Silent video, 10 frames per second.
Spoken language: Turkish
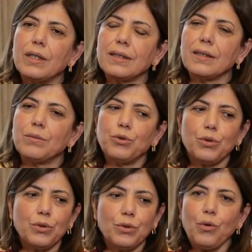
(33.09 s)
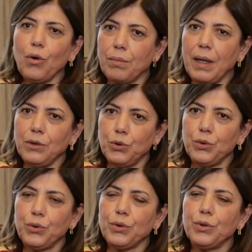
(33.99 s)
Aslında bu çok normal
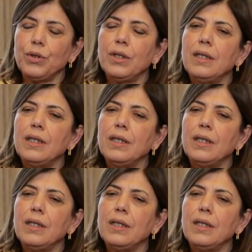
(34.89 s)
çünkü